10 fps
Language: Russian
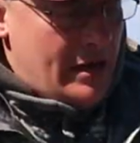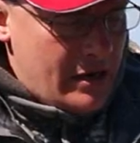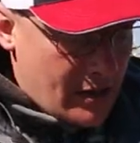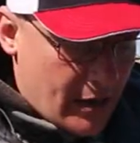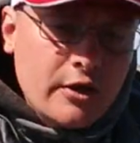
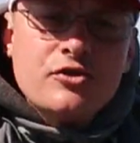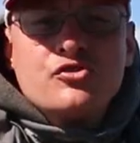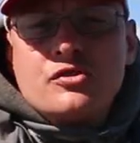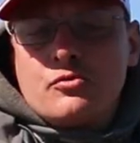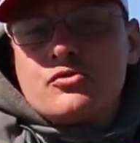и,
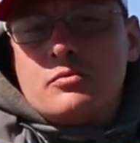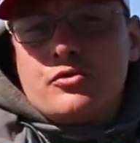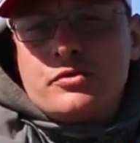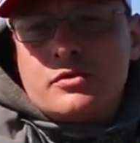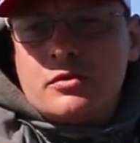конечно же, немножко
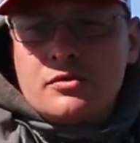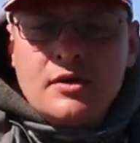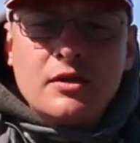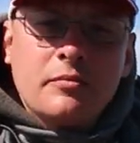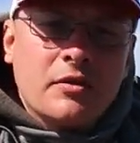мощность. То есть
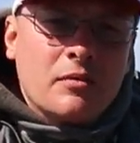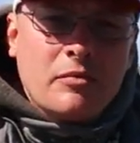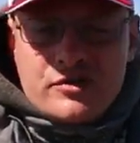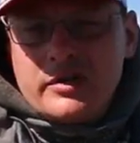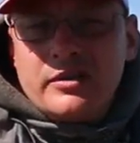эта палка
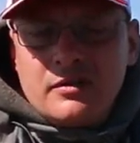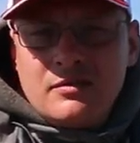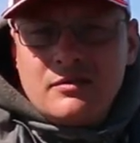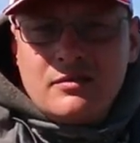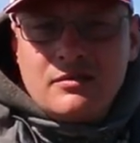мощнее.
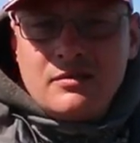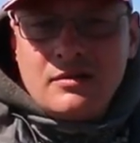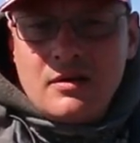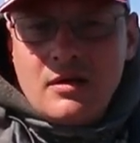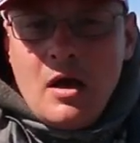
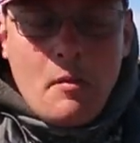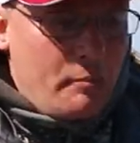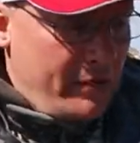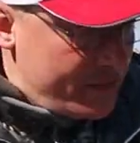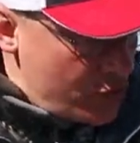
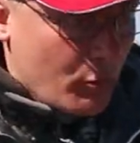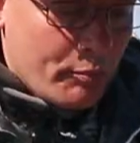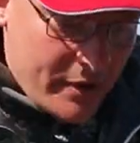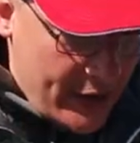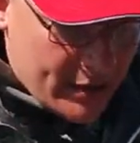При всем
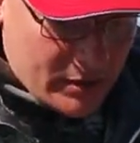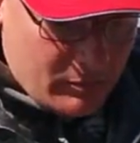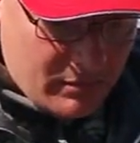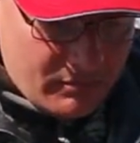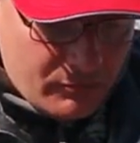при
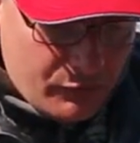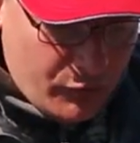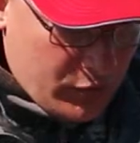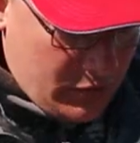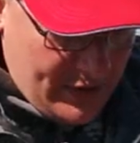этом,
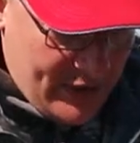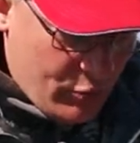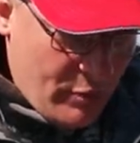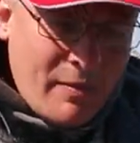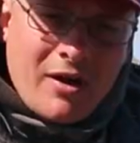вот
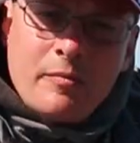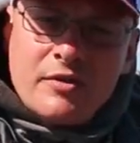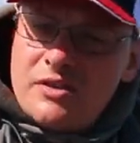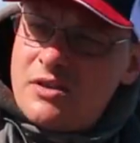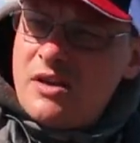это у меня пока
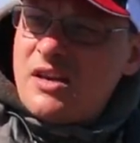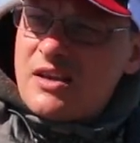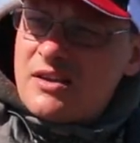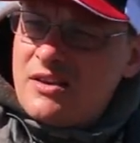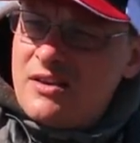
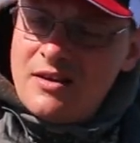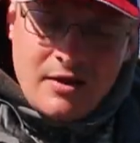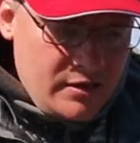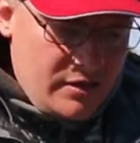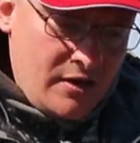предсерийки,
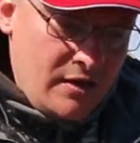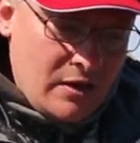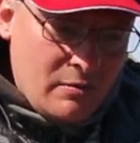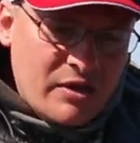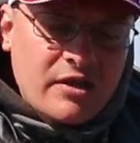
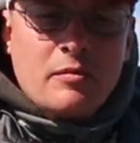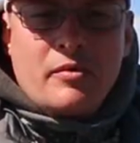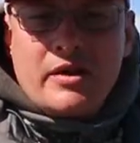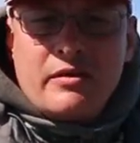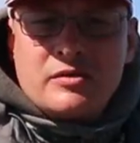серийные модели
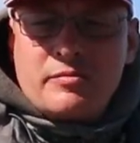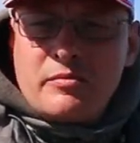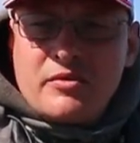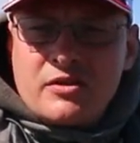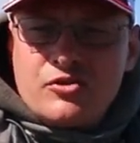появятся
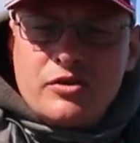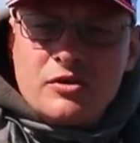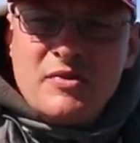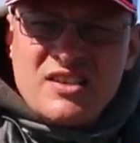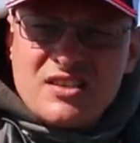примерно
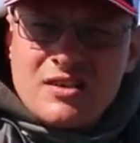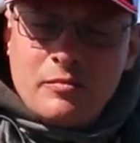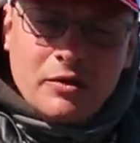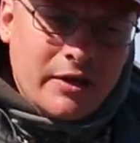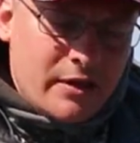через
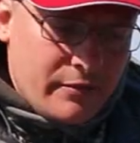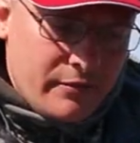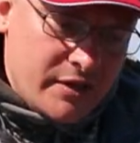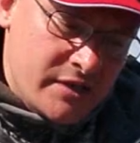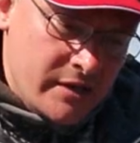месяц-полтора
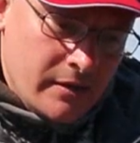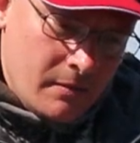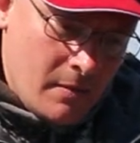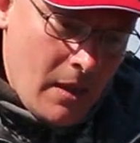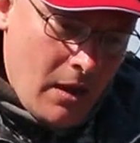в России.
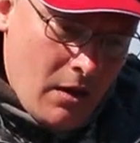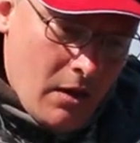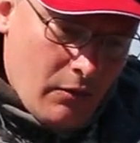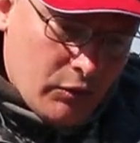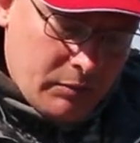
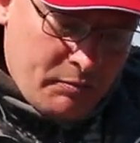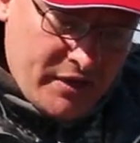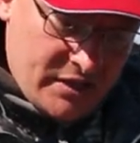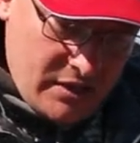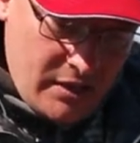А вот
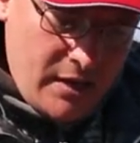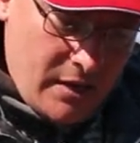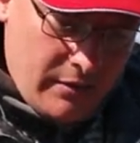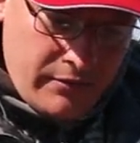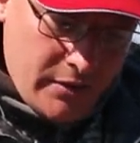
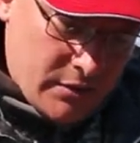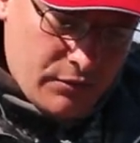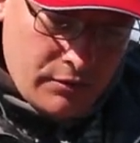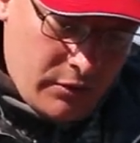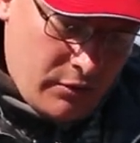предсерийка,
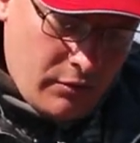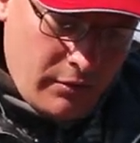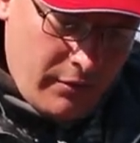вес у нее